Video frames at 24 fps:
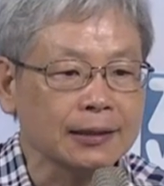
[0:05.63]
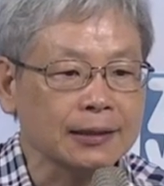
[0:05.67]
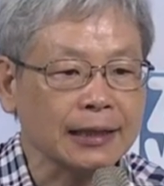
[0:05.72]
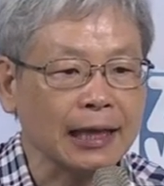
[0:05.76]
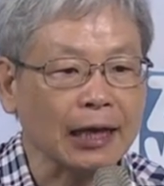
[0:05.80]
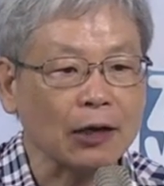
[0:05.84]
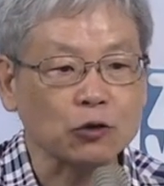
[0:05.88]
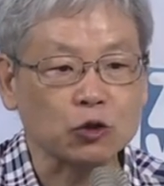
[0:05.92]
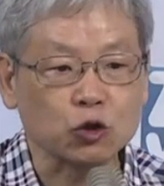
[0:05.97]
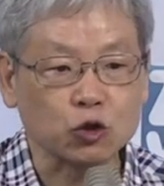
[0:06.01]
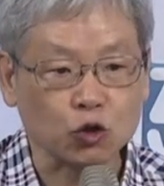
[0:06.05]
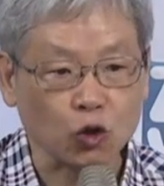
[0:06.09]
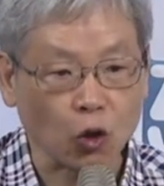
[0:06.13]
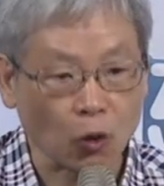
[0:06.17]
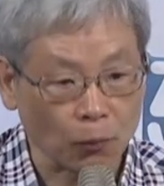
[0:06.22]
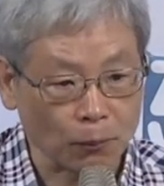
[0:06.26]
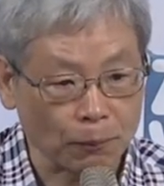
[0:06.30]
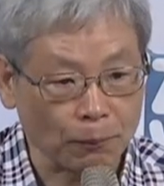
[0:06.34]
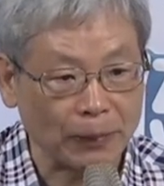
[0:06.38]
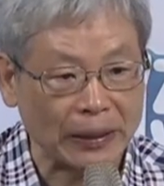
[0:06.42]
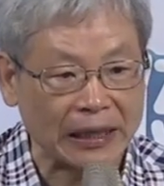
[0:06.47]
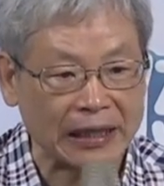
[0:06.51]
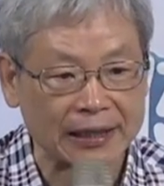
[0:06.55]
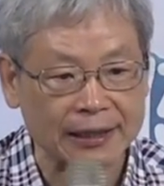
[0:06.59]
到
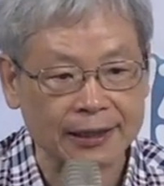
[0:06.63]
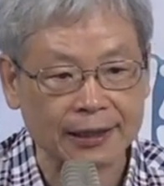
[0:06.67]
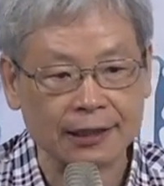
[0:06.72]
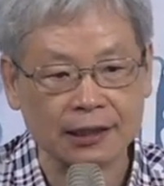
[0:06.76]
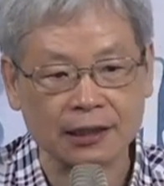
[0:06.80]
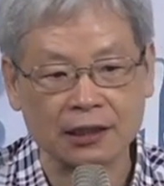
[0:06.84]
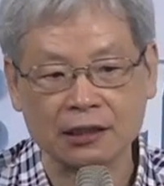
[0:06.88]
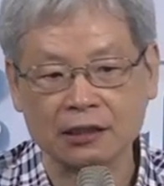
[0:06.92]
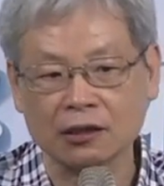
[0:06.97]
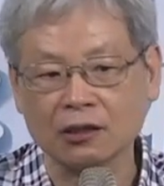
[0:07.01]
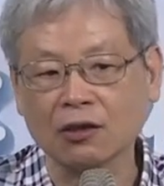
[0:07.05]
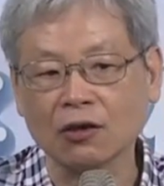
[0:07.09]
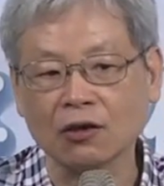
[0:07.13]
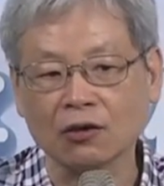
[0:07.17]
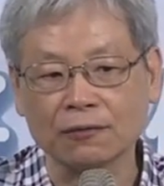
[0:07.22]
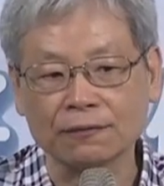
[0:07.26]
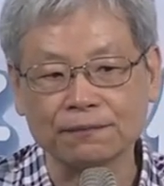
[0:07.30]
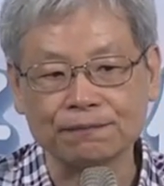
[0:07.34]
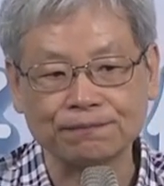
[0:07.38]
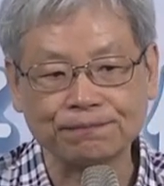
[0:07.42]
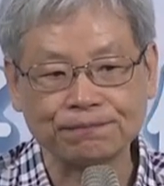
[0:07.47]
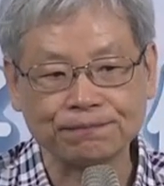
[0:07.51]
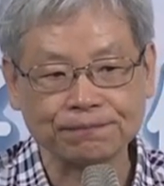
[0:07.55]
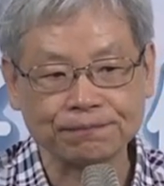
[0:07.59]
重病的时候，
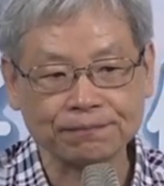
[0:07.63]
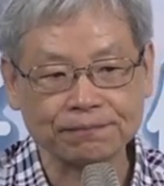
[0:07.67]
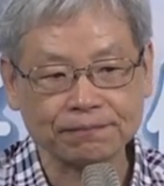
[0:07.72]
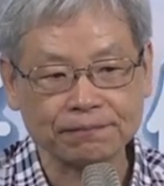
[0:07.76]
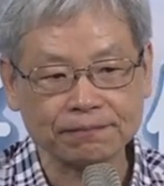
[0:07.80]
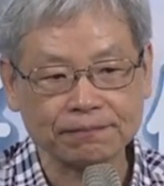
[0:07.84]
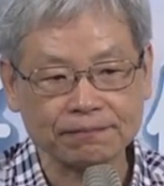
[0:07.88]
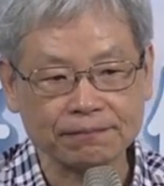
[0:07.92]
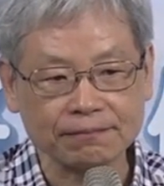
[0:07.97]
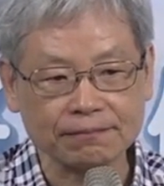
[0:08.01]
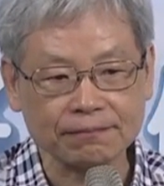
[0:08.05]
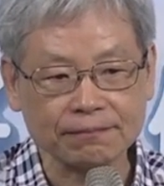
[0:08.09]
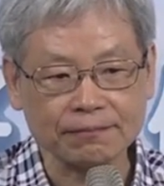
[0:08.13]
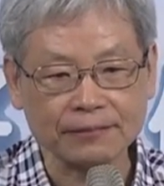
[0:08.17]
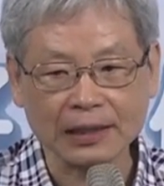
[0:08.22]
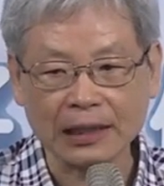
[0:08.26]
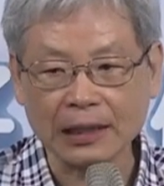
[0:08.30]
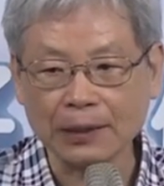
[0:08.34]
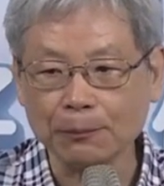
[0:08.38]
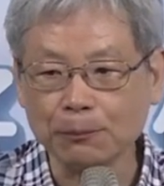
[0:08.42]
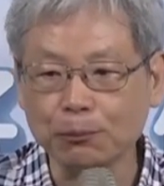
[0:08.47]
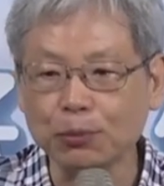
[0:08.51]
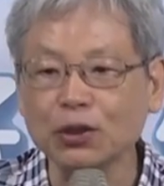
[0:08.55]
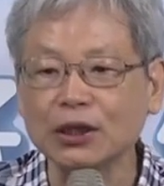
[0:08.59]

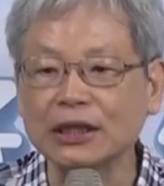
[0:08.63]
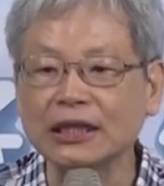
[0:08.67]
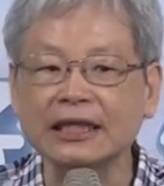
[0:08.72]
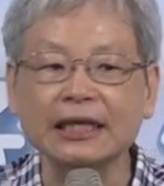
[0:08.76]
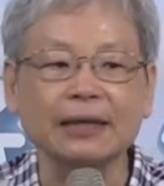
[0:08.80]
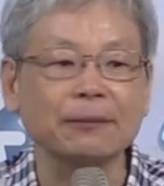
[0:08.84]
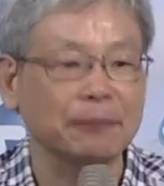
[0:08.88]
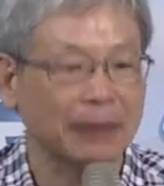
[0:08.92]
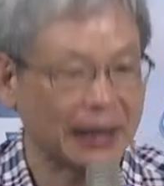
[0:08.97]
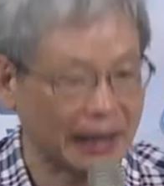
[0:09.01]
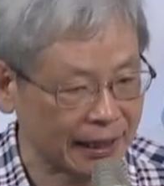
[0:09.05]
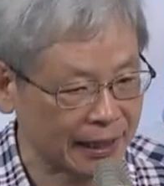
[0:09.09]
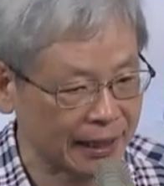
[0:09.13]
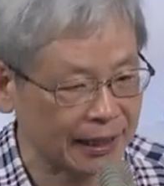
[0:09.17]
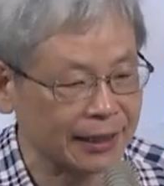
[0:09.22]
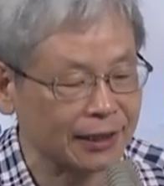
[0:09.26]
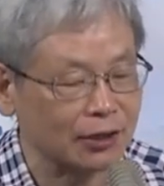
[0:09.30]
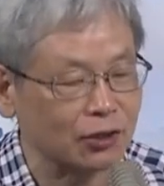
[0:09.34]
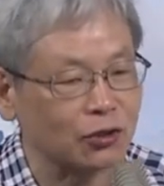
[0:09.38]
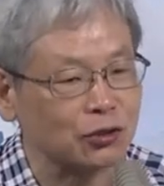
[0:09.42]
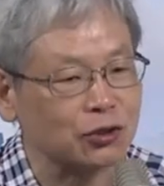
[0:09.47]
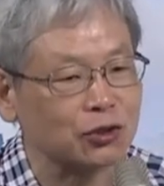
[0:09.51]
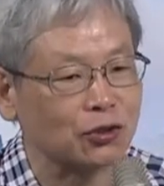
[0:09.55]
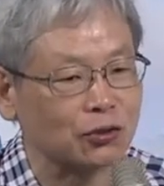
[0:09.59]
不一定每个人
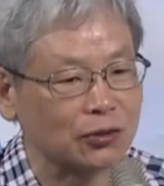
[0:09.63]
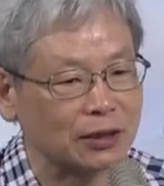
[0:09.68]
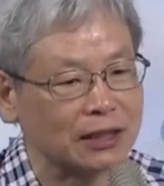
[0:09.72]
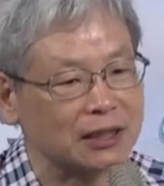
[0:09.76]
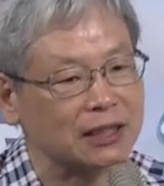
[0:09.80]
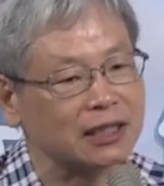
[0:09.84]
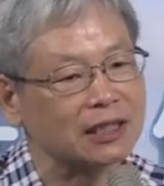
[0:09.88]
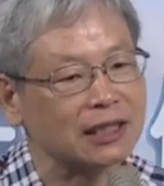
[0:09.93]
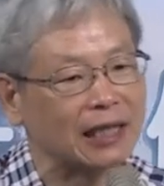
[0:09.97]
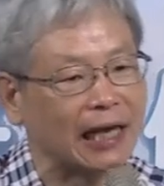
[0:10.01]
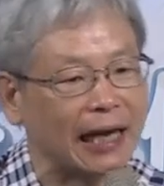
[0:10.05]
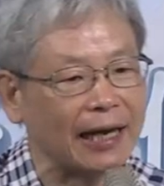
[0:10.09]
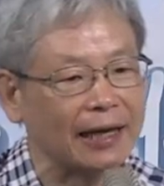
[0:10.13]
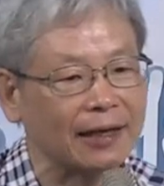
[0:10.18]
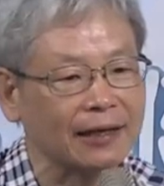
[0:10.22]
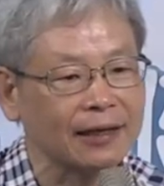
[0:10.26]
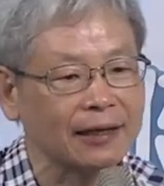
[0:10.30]
都救得起来。